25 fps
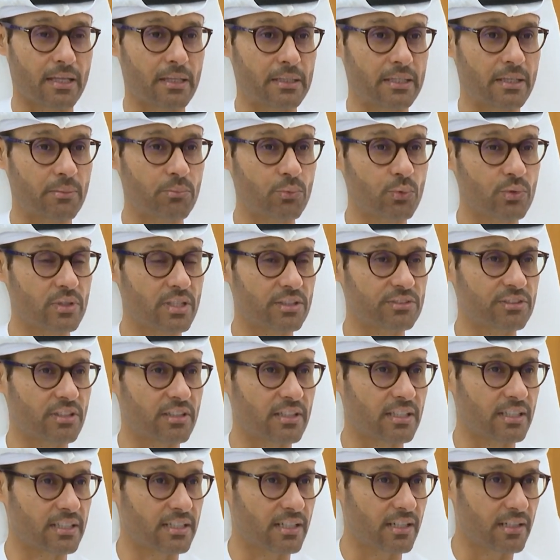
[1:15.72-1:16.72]
نموذج
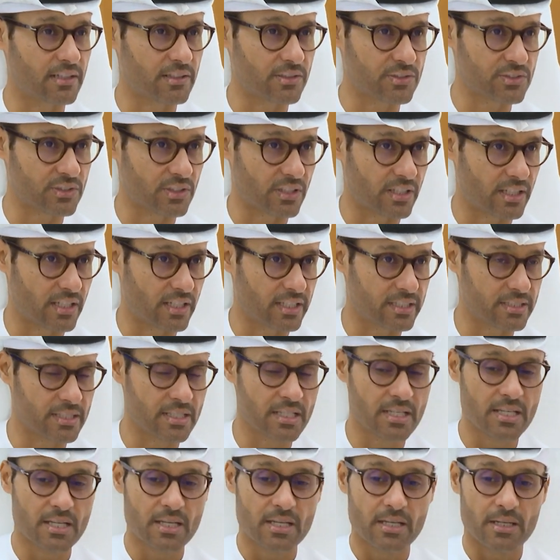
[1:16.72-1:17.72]
الذكاء الاصطناعي
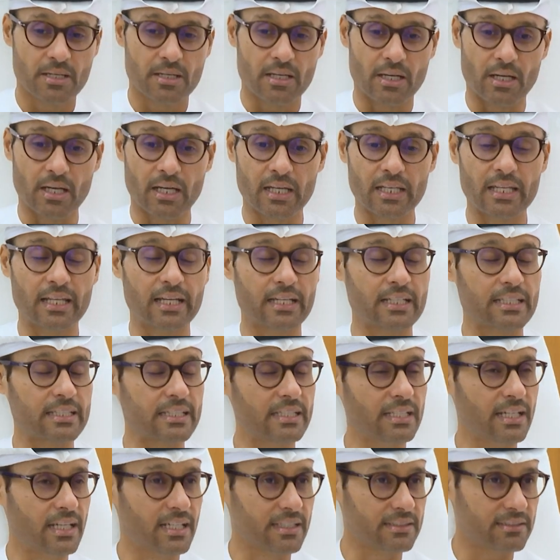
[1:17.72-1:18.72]

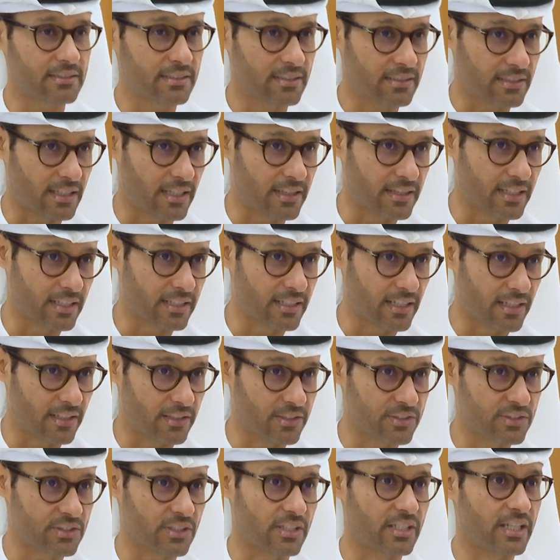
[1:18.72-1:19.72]
اخلاقيات الذكاء
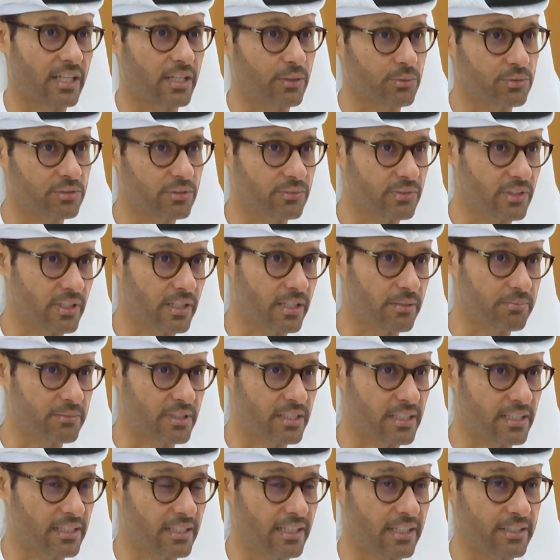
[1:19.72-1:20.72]
الاصطناعي وشفنا الحمد
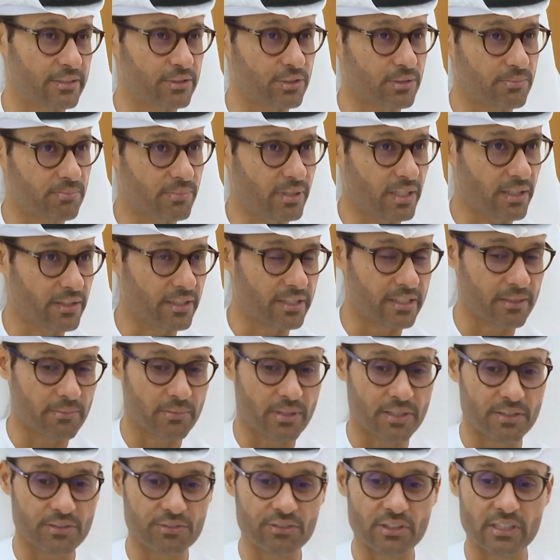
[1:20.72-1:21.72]
لله اليوم بعض
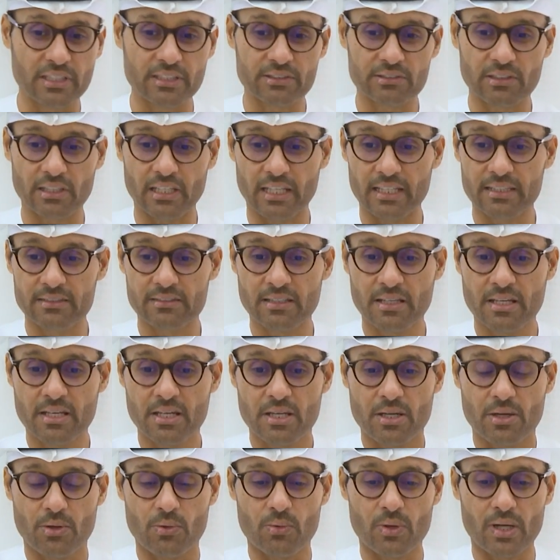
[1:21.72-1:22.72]
النماذج اللي طلعت
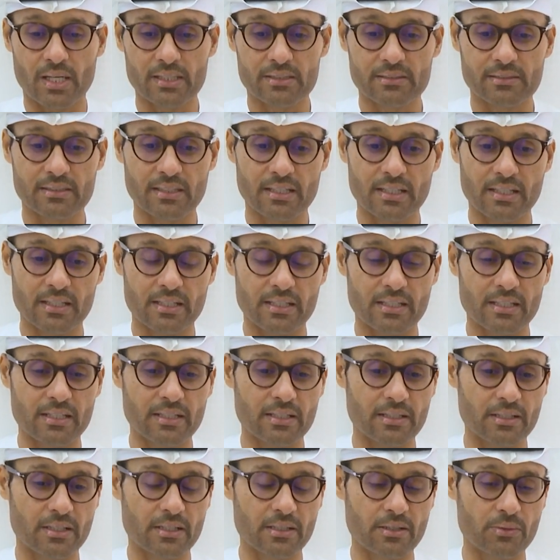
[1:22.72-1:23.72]
وحتى
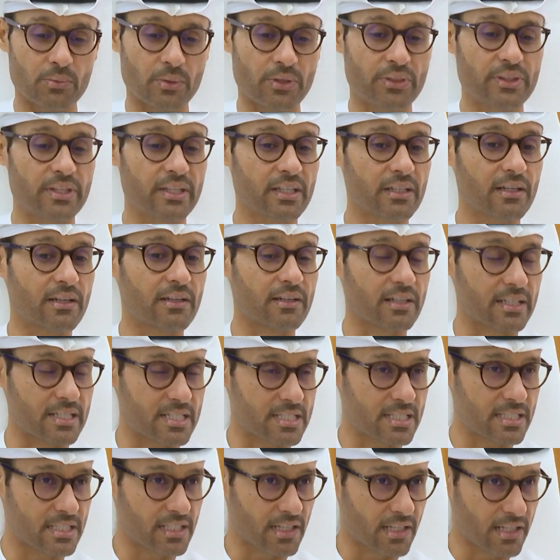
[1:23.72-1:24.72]
الوثيقه
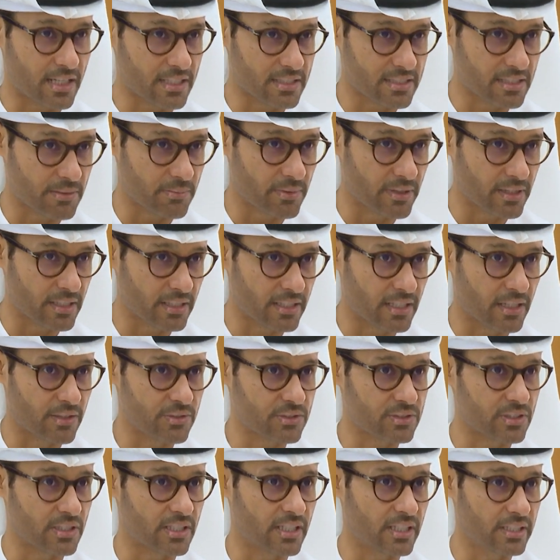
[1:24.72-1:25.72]
الرئيسيه الخاصه بالذكاء
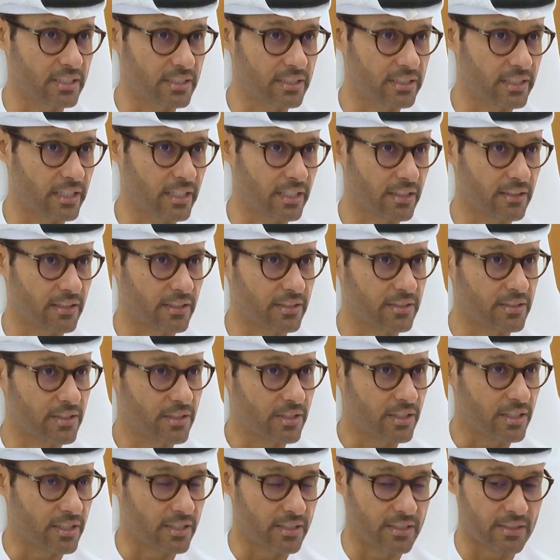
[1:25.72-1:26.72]
الاصطناعي اللي ايضا
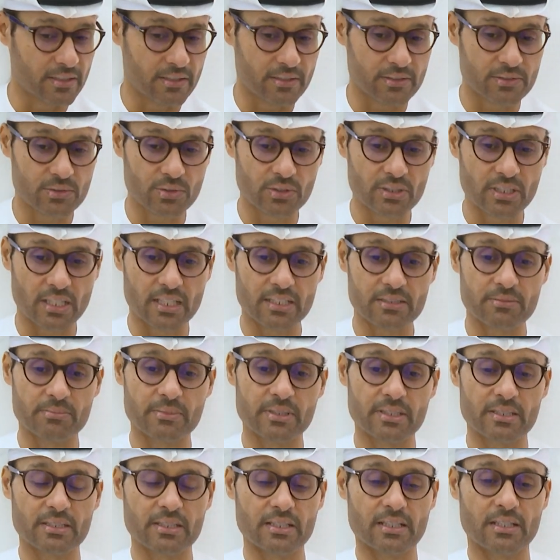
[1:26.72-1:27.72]
آه، صدرت
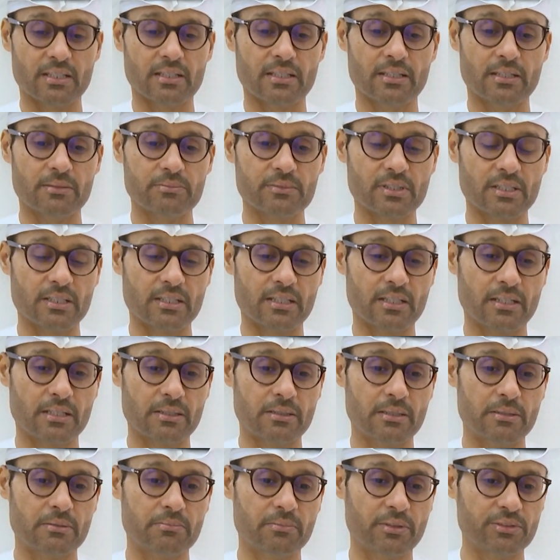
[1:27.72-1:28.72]
من الحمد
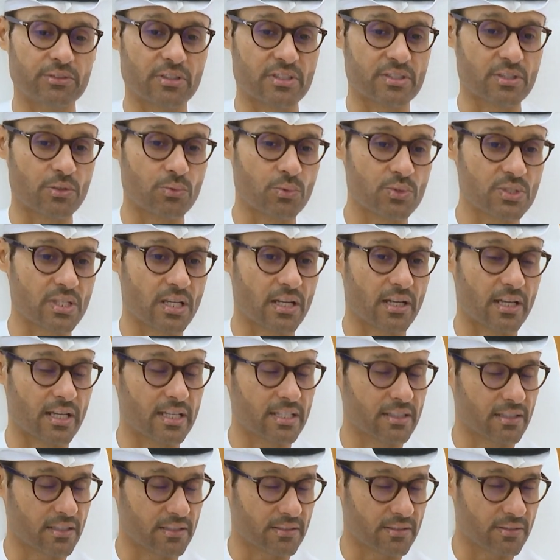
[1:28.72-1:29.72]
لله مجلس الوزراء
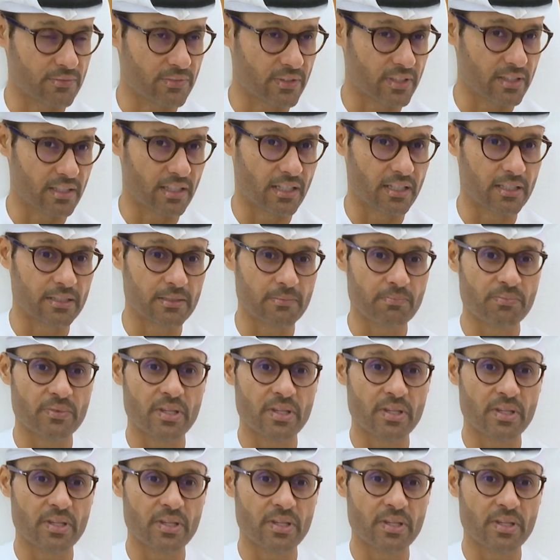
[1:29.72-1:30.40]
ايضا في ذلك.